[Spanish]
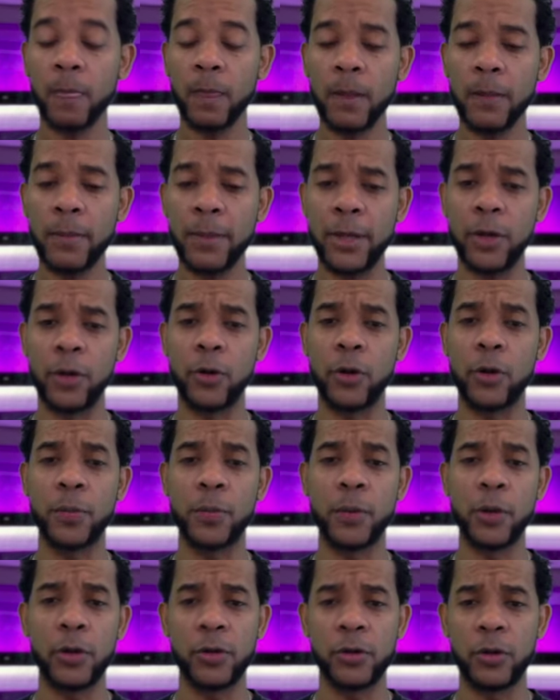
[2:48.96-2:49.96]
Pero no,
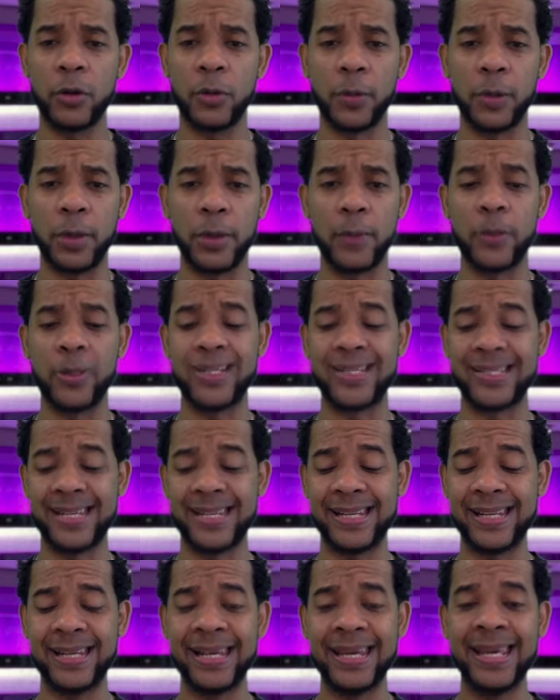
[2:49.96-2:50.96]
no podemos
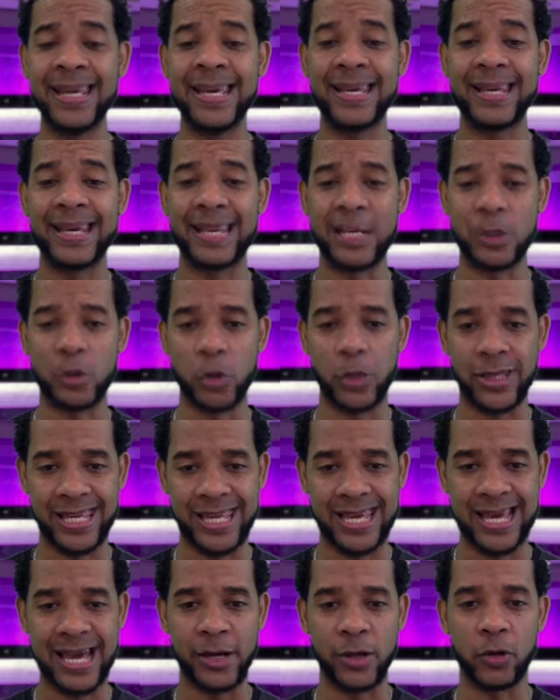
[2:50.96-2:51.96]
decir eso es
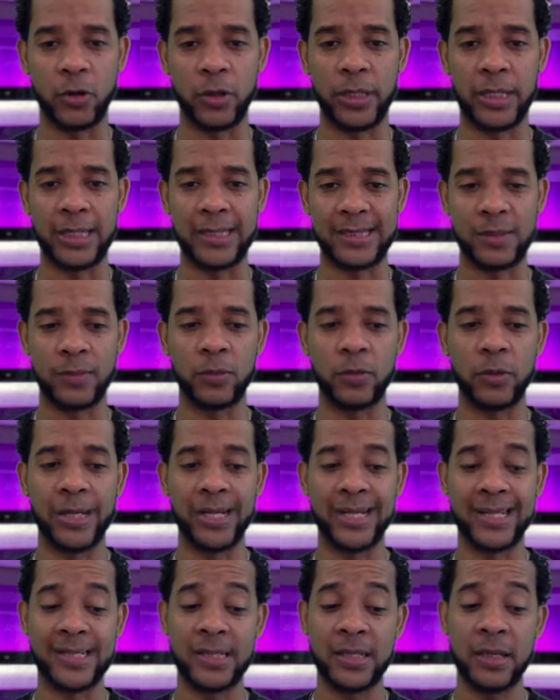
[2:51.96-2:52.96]
diario, que nacen
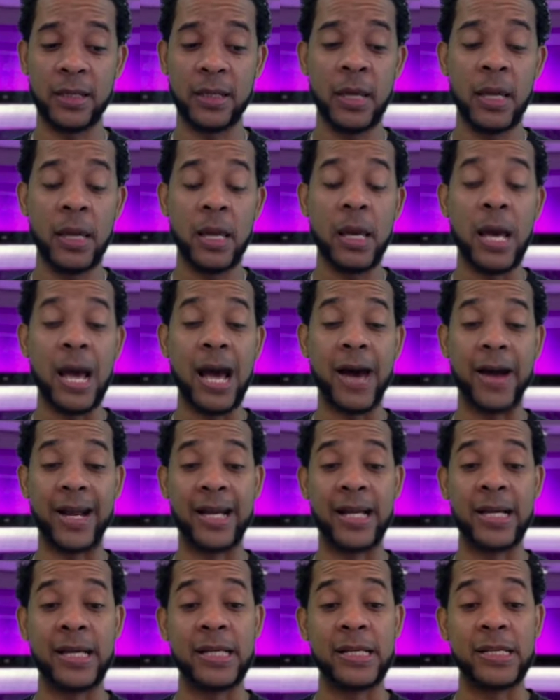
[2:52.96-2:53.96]
mujeres así.
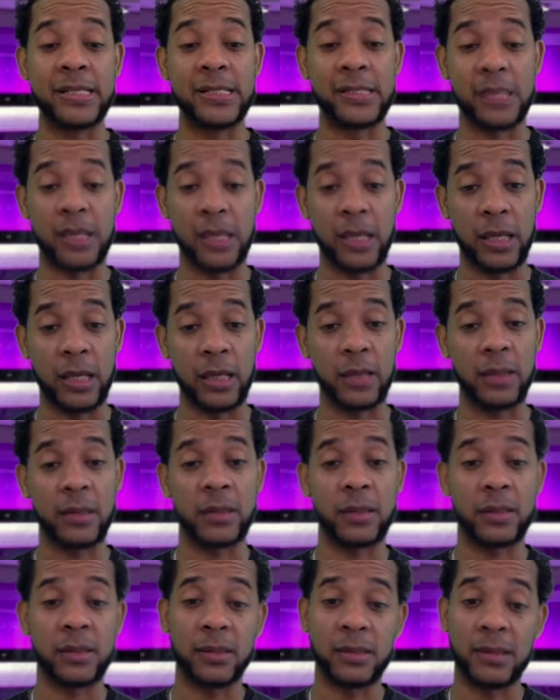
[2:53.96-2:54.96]
Ahora, si
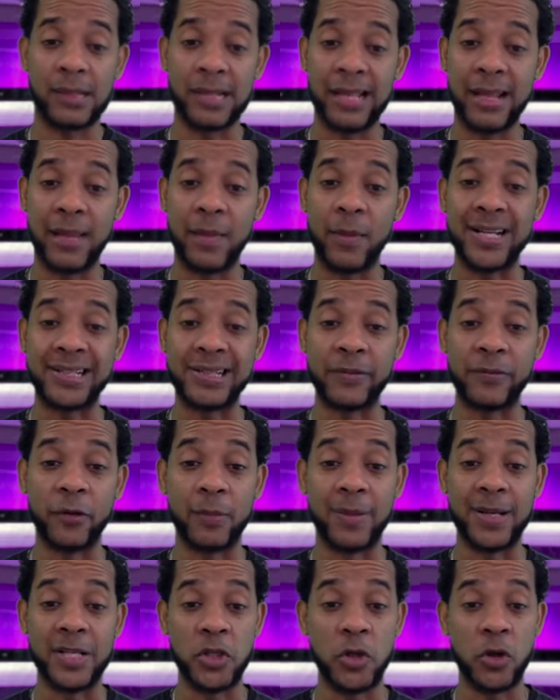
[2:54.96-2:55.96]
le damos las
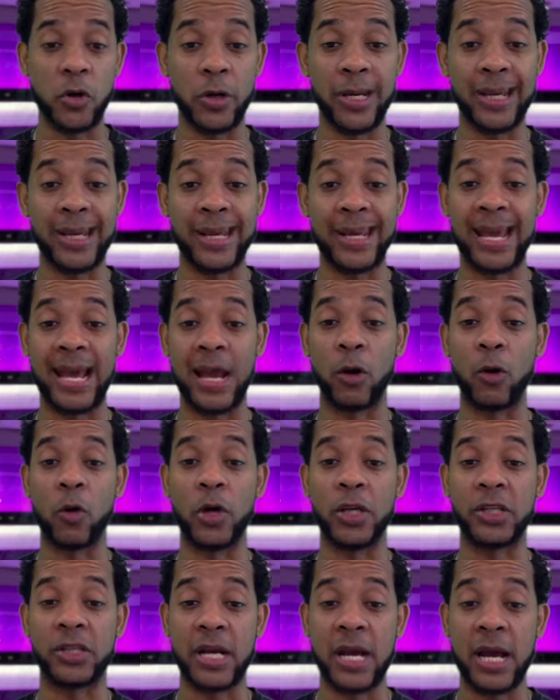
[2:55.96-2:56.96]
informaciones, es algo
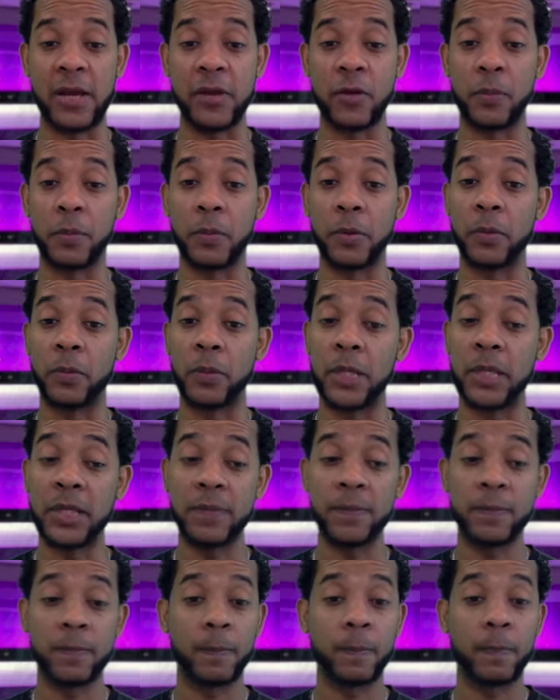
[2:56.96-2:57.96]
extraño, pero
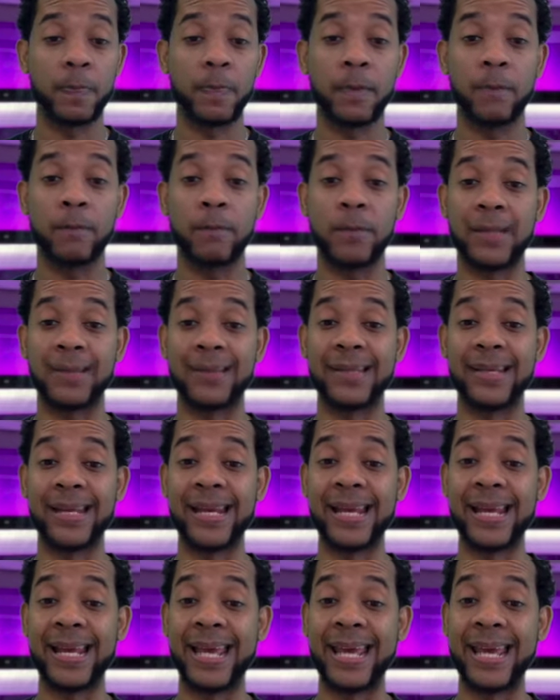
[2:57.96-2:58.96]
mire, va a
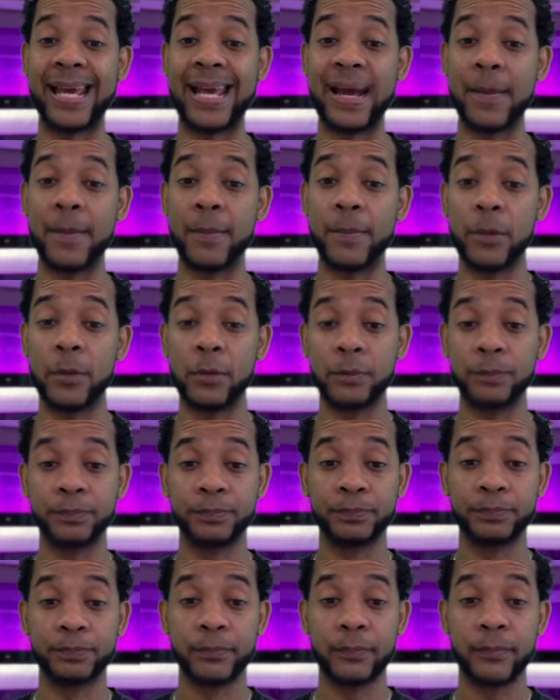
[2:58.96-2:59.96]
tener en ambos,
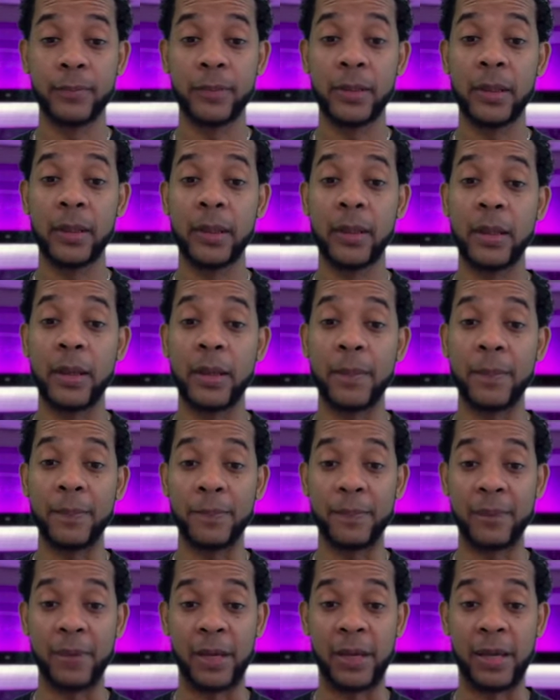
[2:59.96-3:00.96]

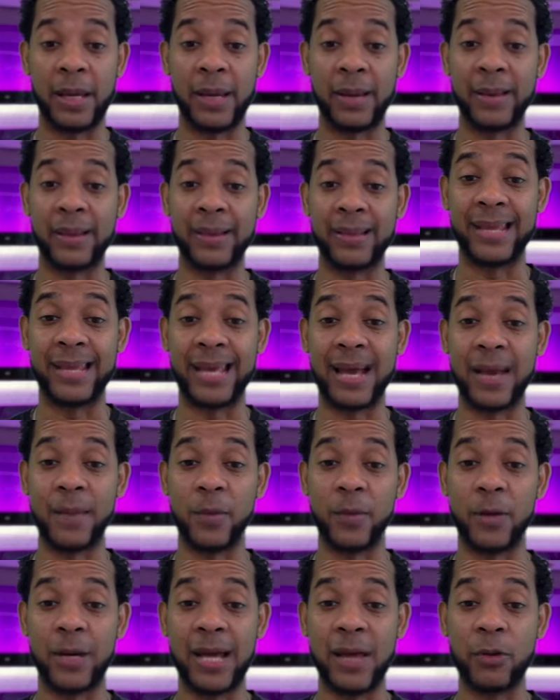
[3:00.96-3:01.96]
eh, eh,
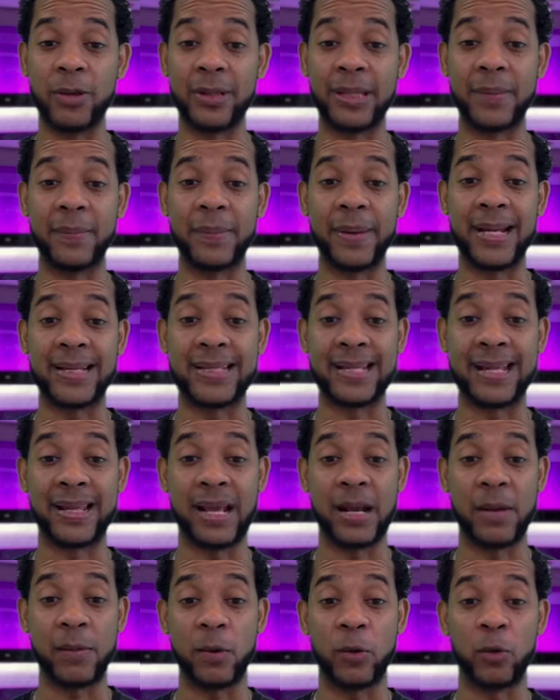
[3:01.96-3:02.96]
ambos lados está embarazada, de
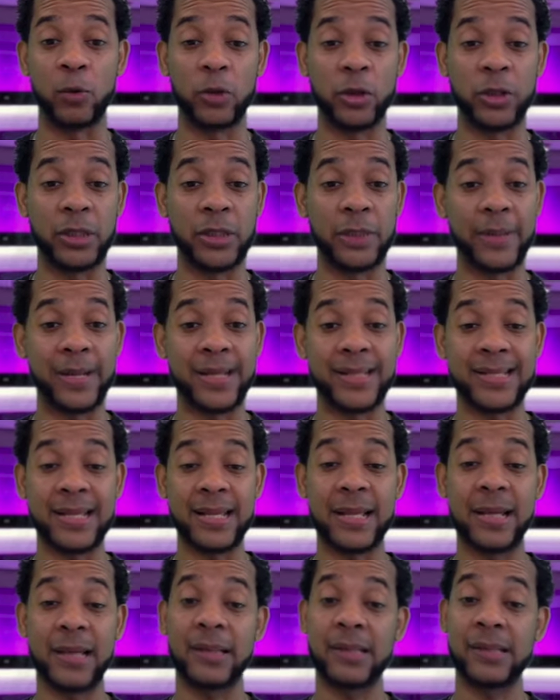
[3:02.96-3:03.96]
ambos autos está
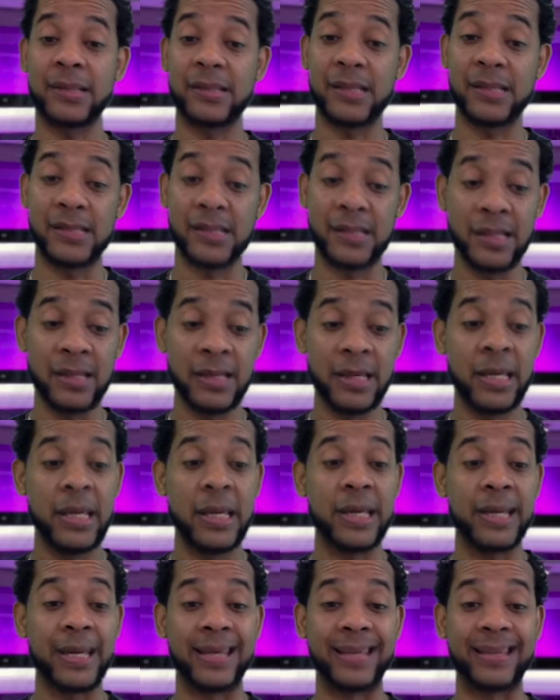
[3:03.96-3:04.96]
embarazada. Es decir,
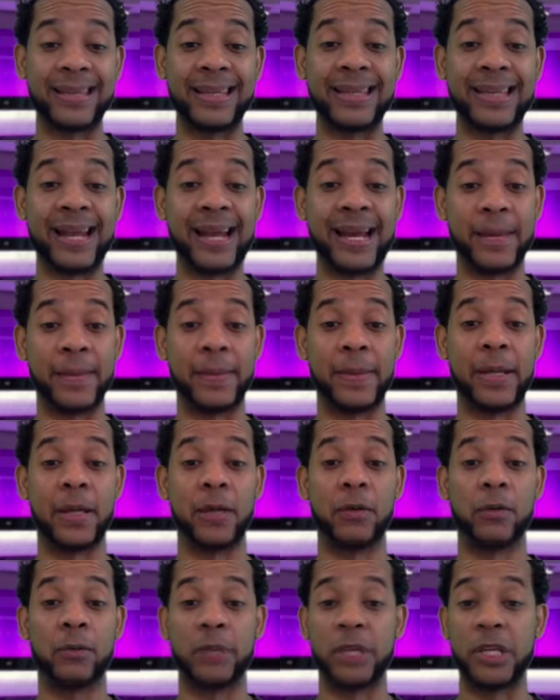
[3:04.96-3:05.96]
que tendrá
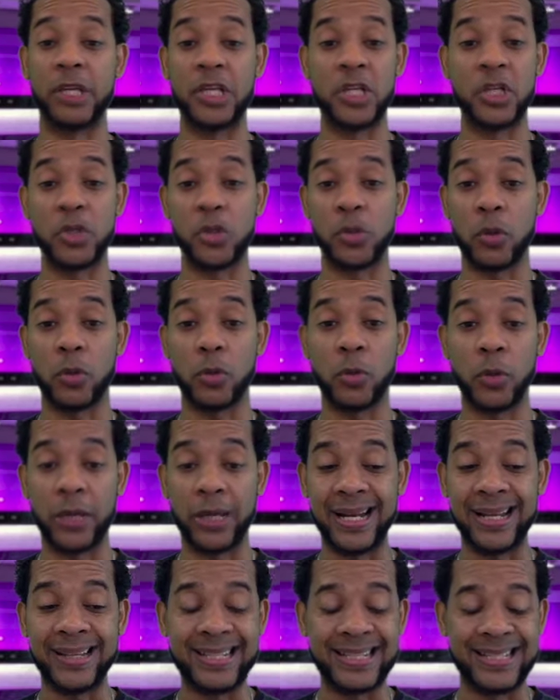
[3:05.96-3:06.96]
gemelo, mellizo, como
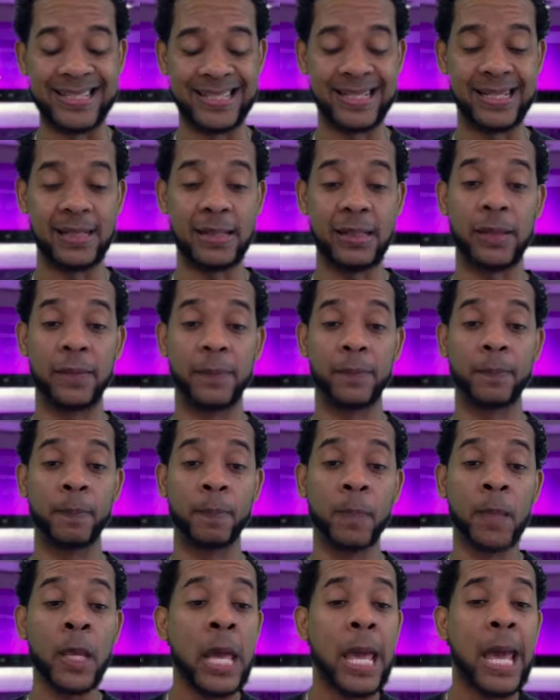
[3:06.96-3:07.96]
quieran decirle.
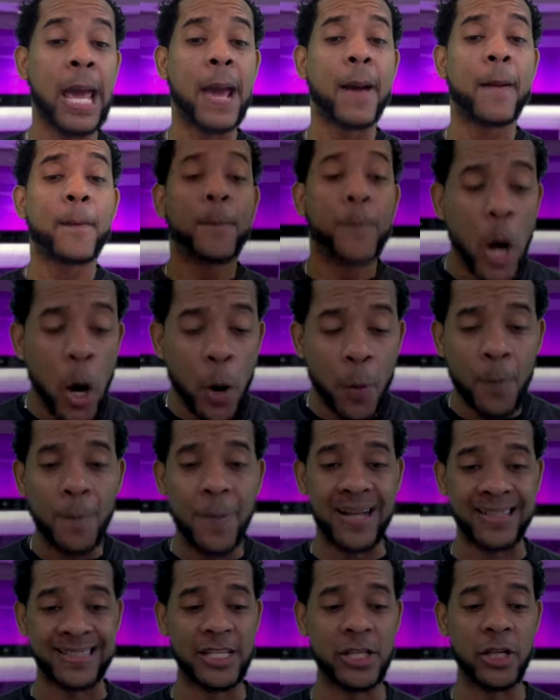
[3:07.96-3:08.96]

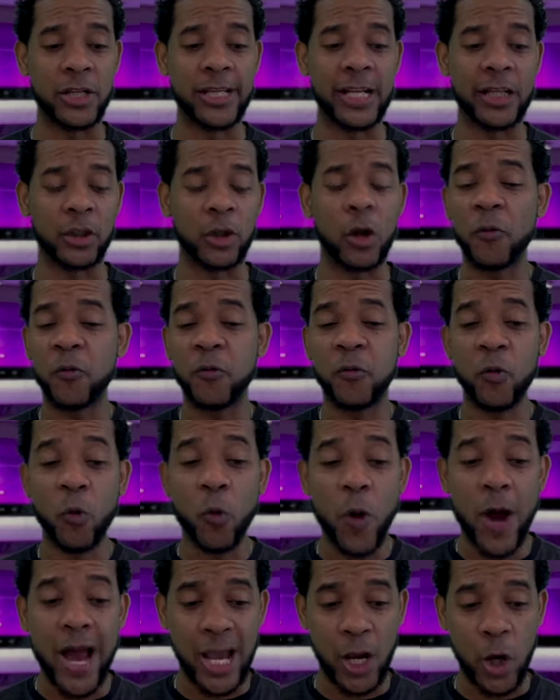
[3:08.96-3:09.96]
Bomba, señor director.
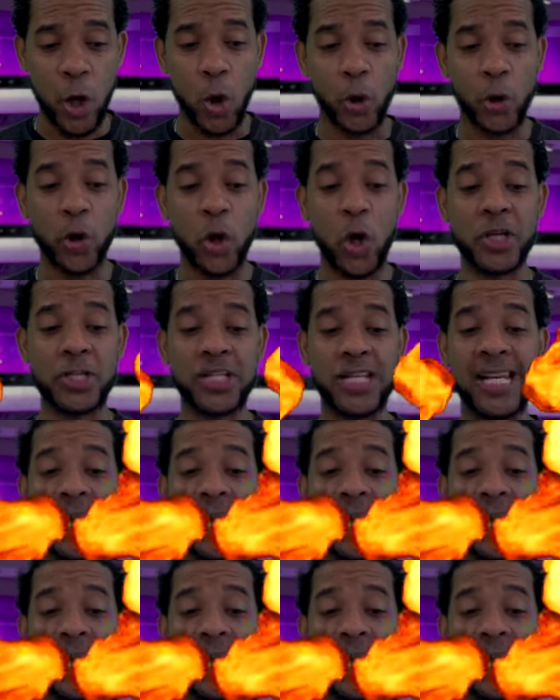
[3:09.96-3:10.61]
fuego, Rochi